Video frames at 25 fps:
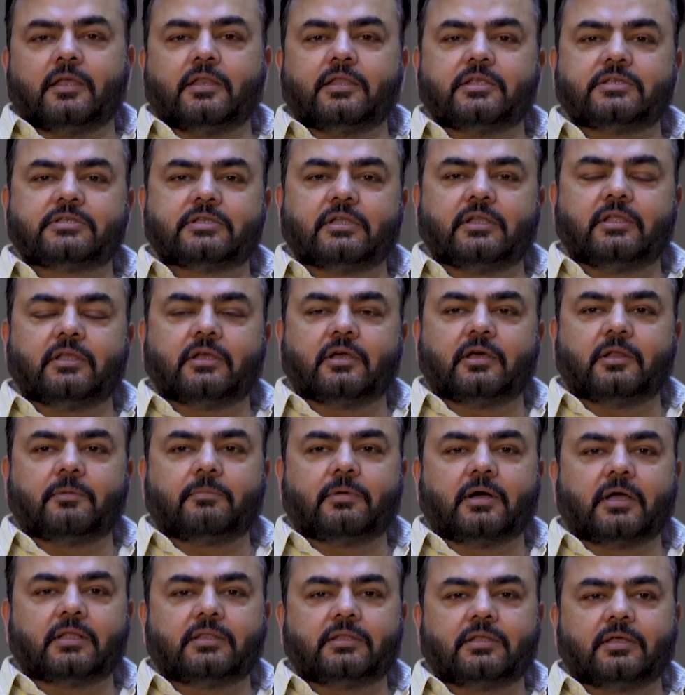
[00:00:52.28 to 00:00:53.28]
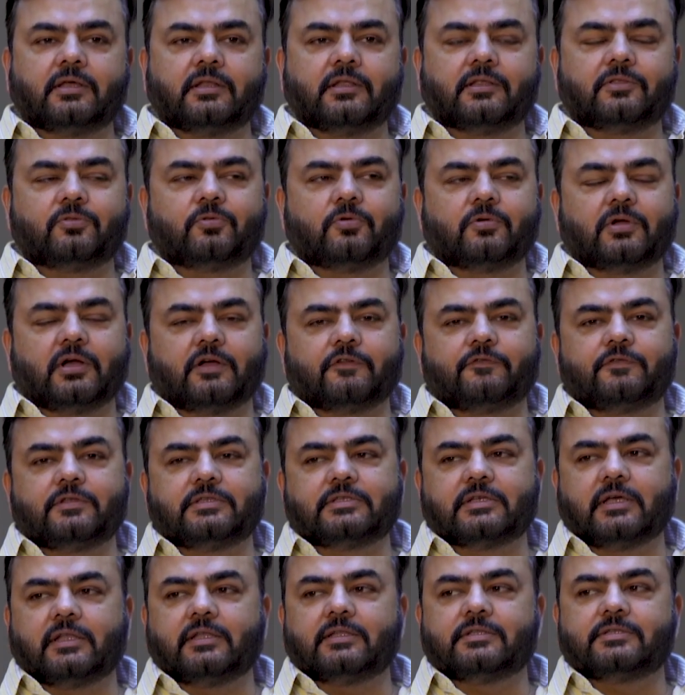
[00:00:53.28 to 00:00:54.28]
इनिशियली अगर बात करें तो काफी
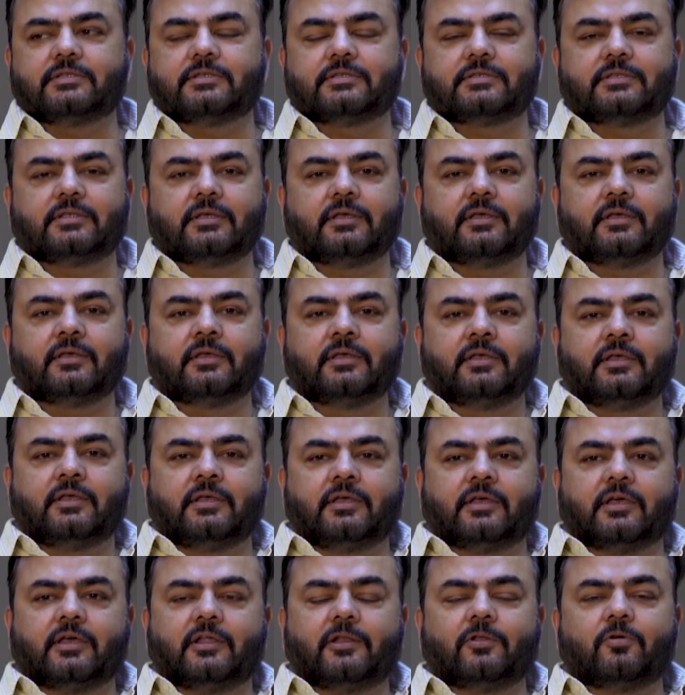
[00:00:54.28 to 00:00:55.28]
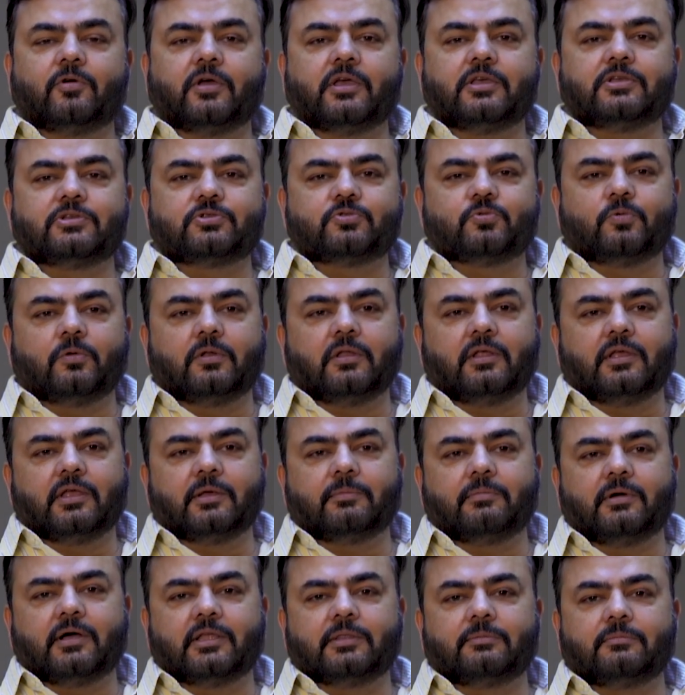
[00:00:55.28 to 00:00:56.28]
चैलेंजेस थे एल ओ आई इशू होने के
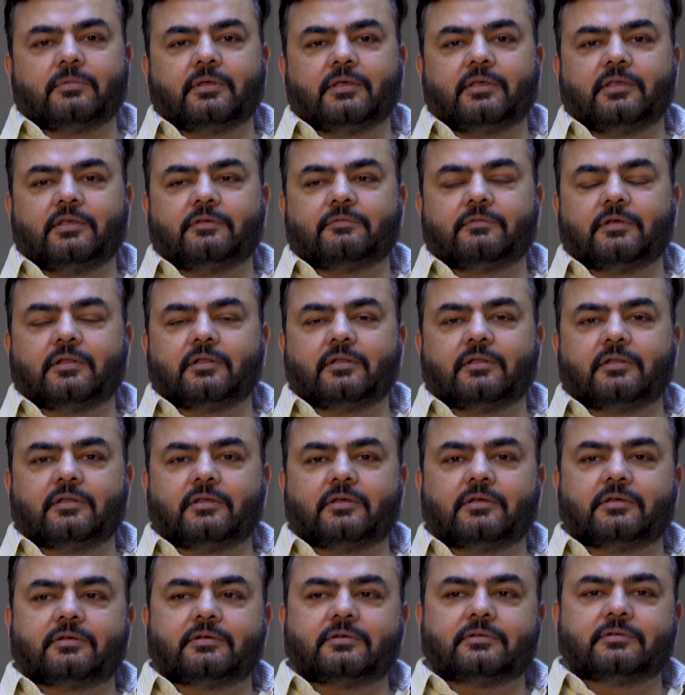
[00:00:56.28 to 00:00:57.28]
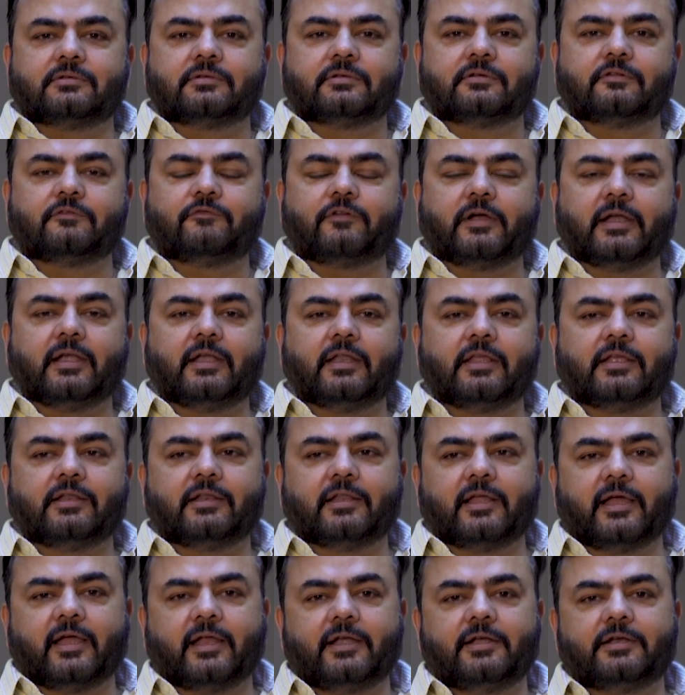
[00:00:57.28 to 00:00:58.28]
बाद में इवन फाइंडिंग
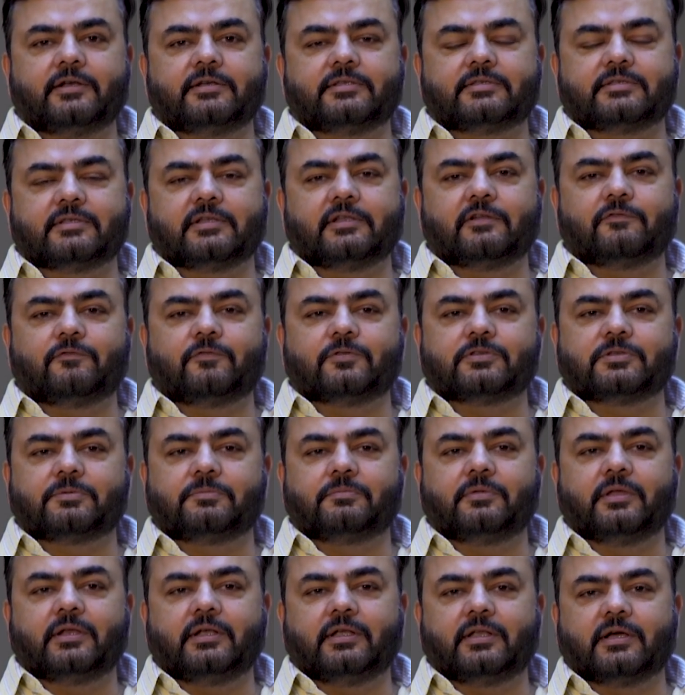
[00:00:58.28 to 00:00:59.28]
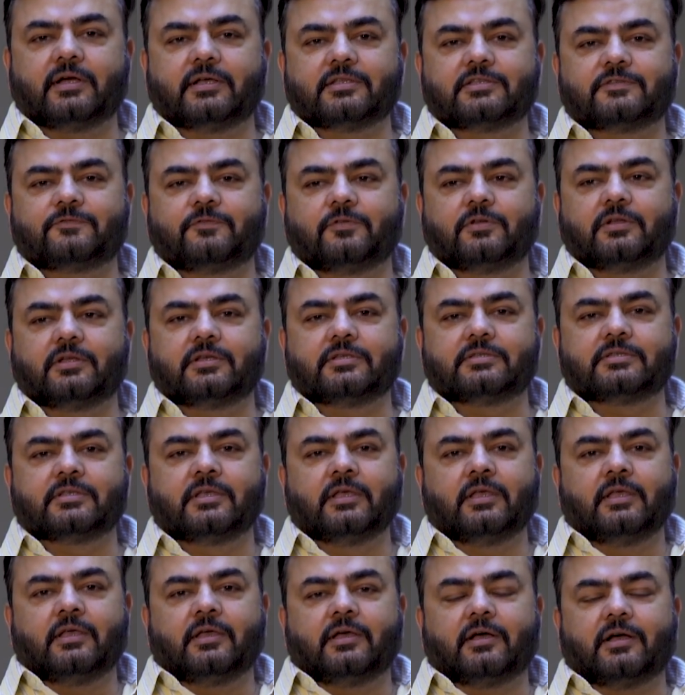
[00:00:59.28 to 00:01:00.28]
लैंड इट सेल्फ वॉज अ बिग टास्क फॉर अस
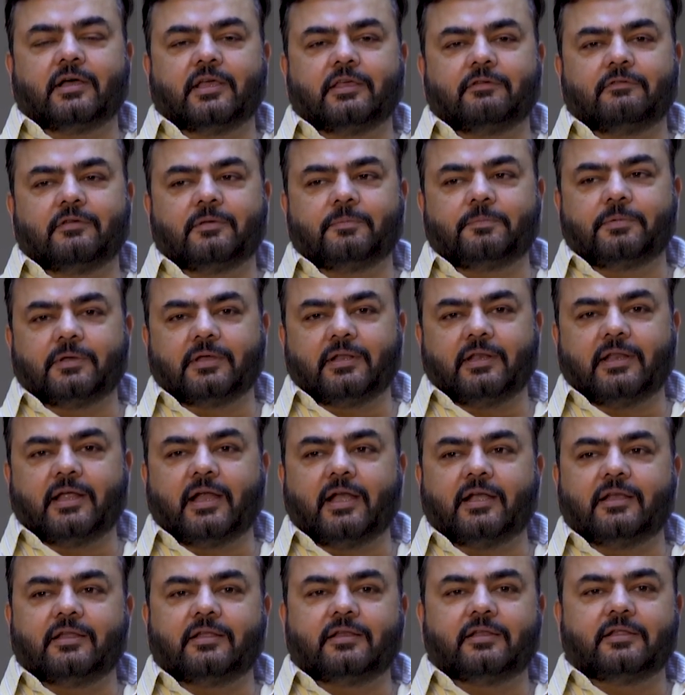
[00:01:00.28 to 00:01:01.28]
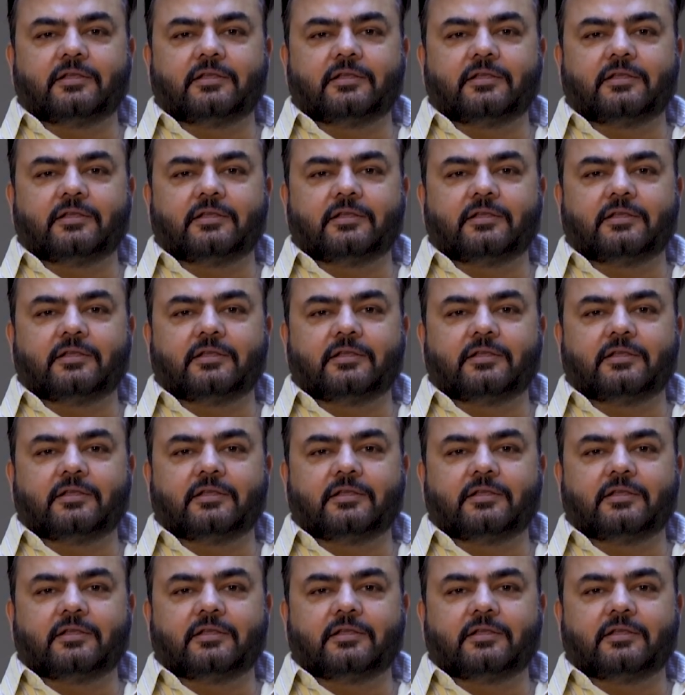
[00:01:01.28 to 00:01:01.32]
हाईवे पे लैंड